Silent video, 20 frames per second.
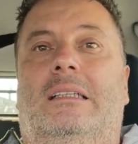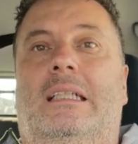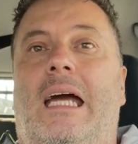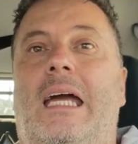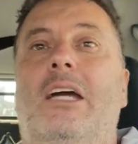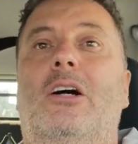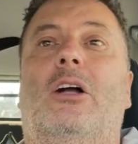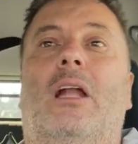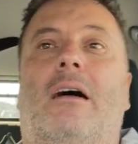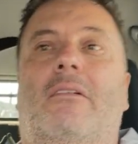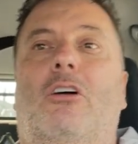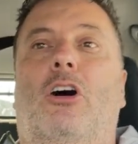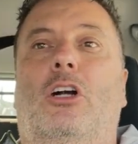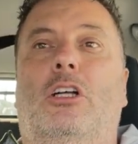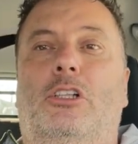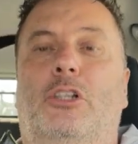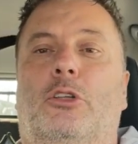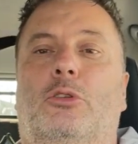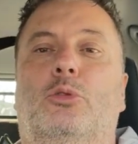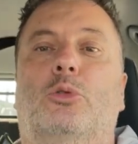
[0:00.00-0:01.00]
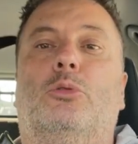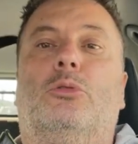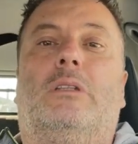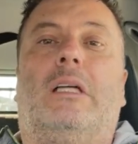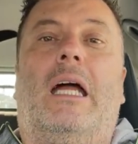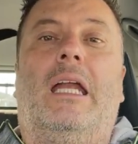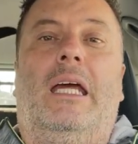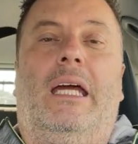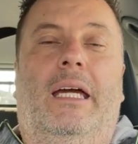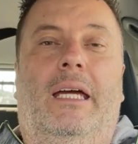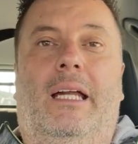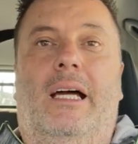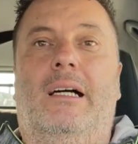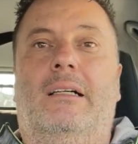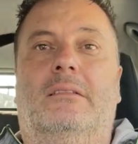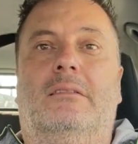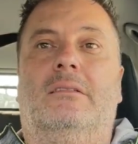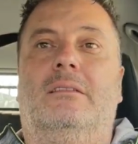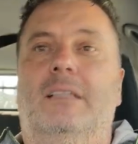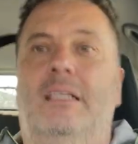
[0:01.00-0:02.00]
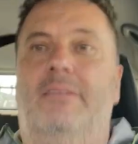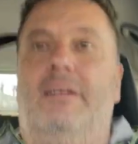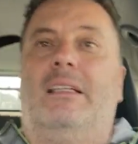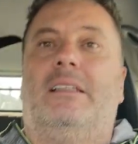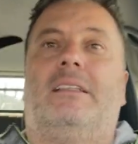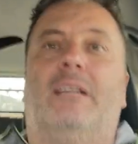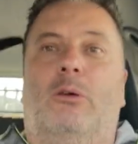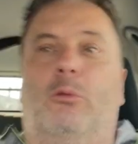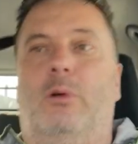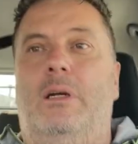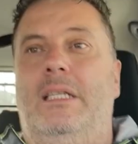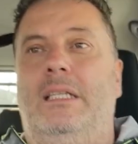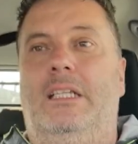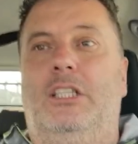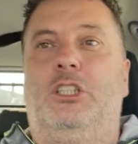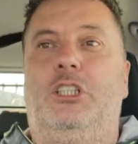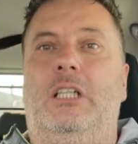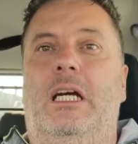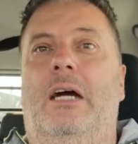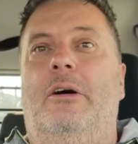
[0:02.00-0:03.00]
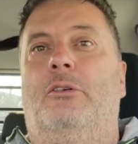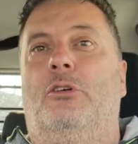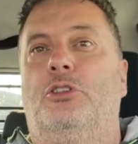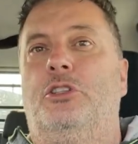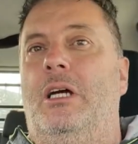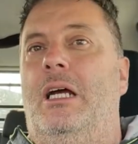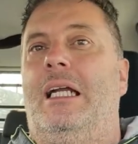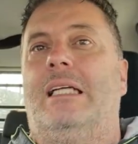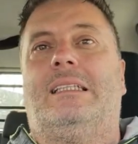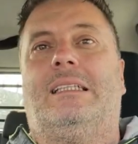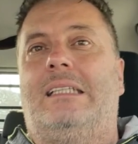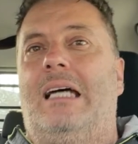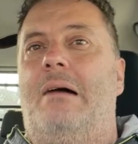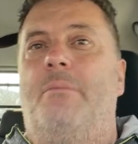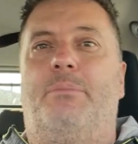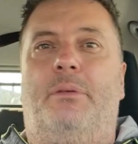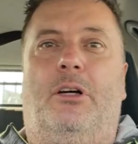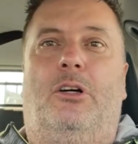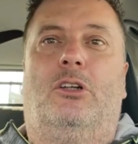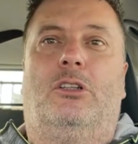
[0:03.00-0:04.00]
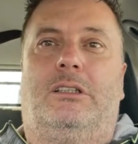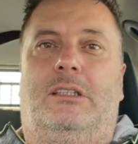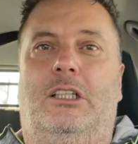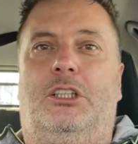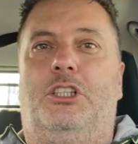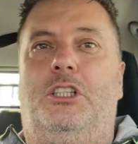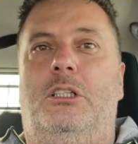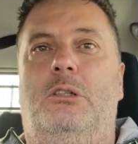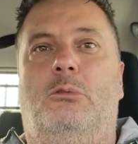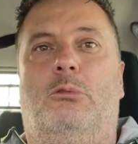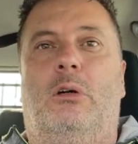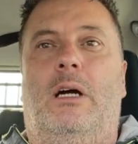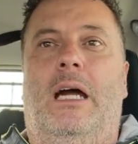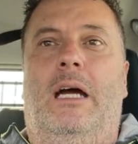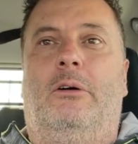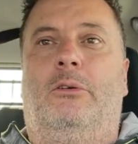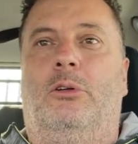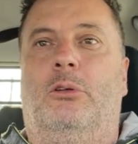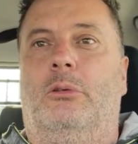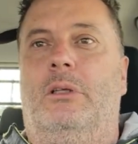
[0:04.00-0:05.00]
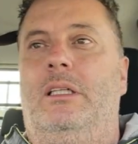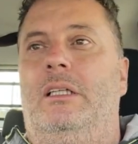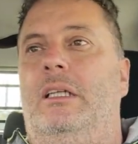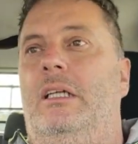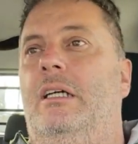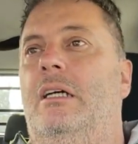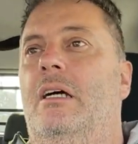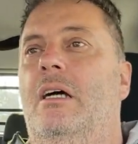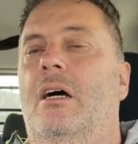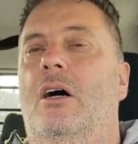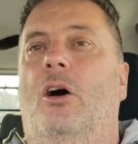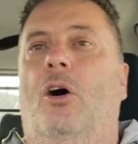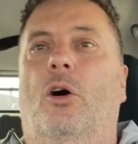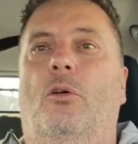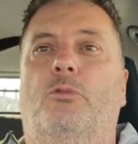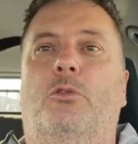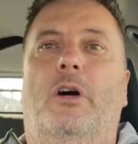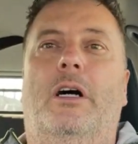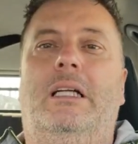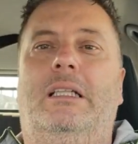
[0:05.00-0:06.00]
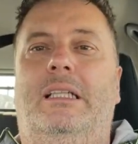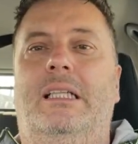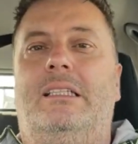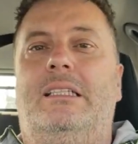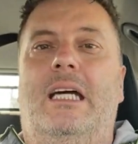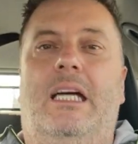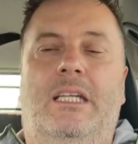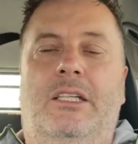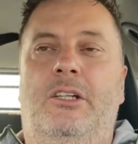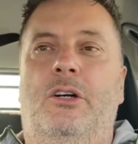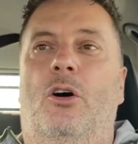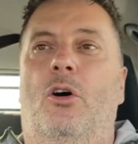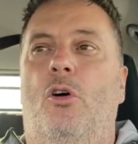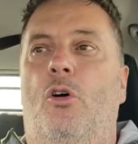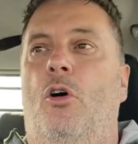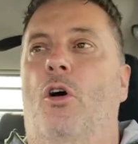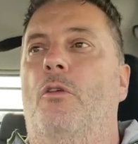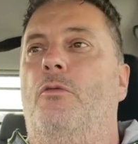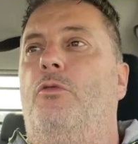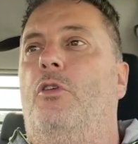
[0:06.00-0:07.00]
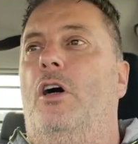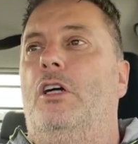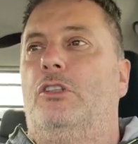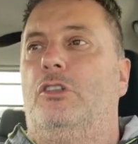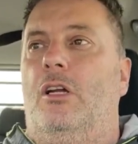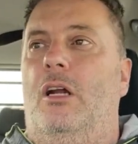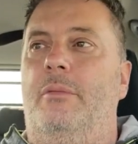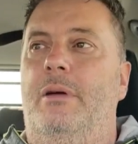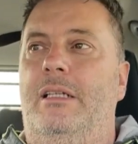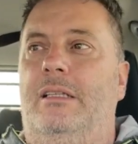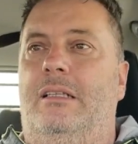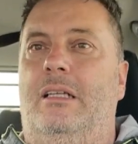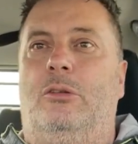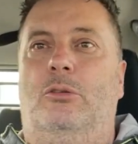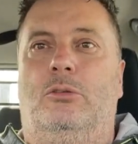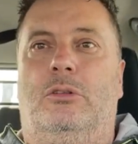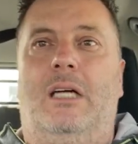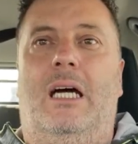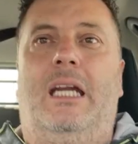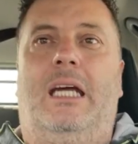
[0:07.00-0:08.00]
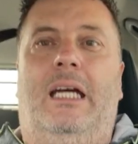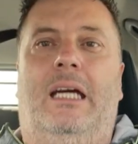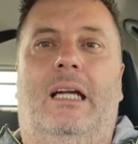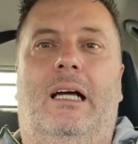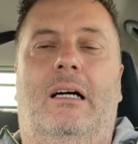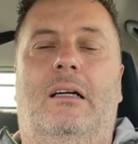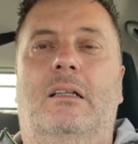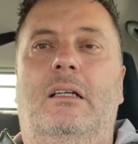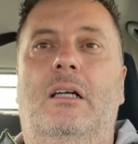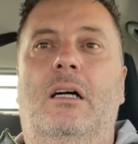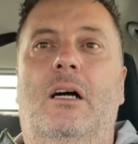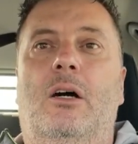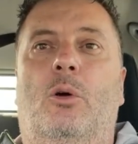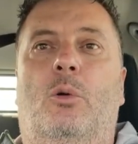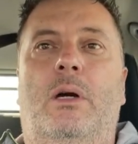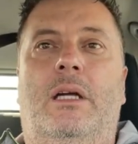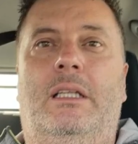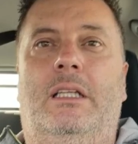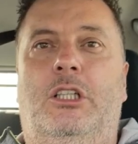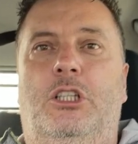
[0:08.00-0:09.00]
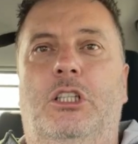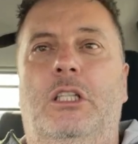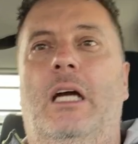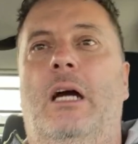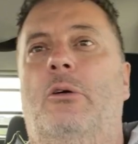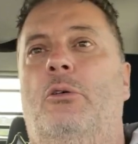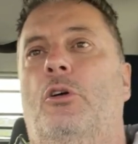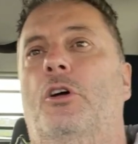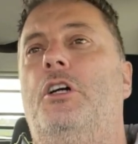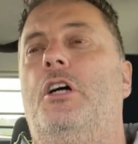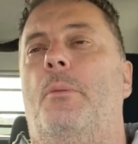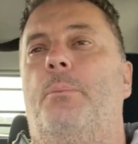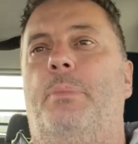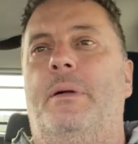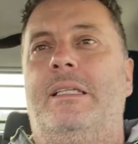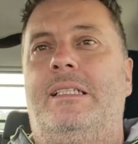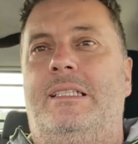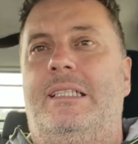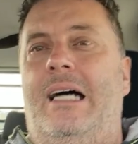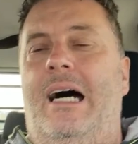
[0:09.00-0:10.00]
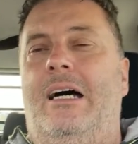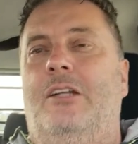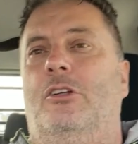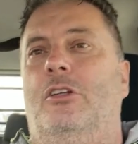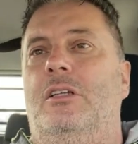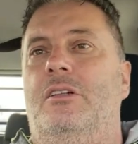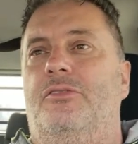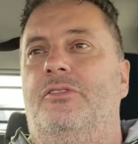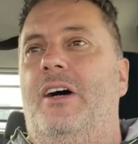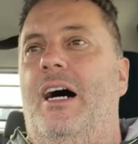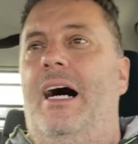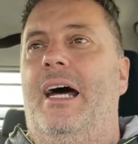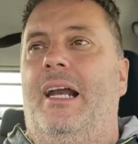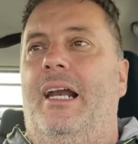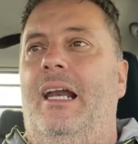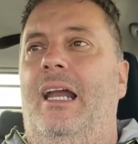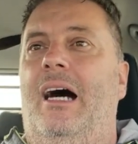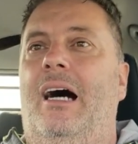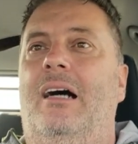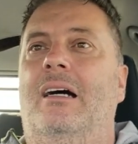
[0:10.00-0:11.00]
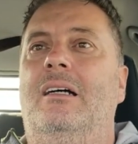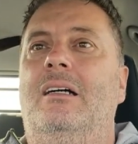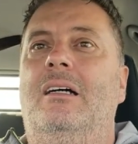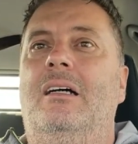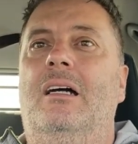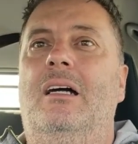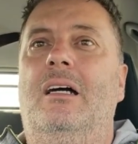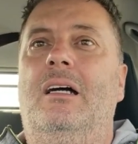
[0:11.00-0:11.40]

Se io la voglio tutta nera diventa 15 euro, cioè la stampa costa 5 euro, quindi o vuoi il disegno o vuoi solamente tutta nera, 15 euro. Io ho pensato di farla